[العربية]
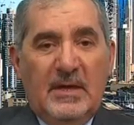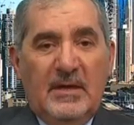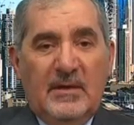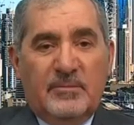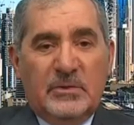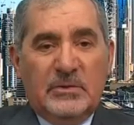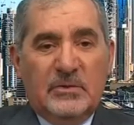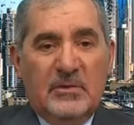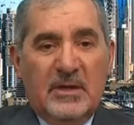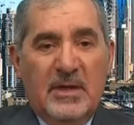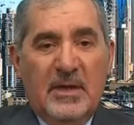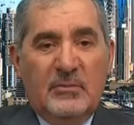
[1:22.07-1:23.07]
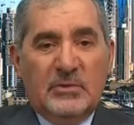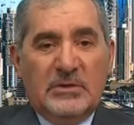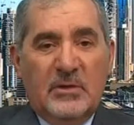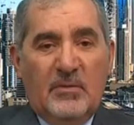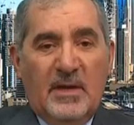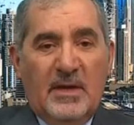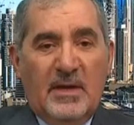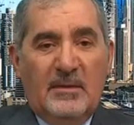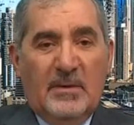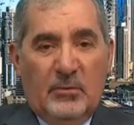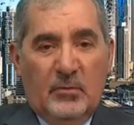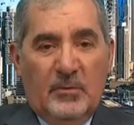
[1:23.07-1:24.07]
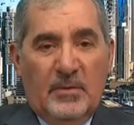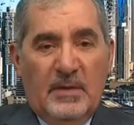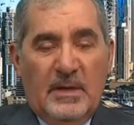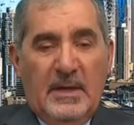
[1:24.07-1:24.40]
لضبط السكر إلى مستوى المطلوب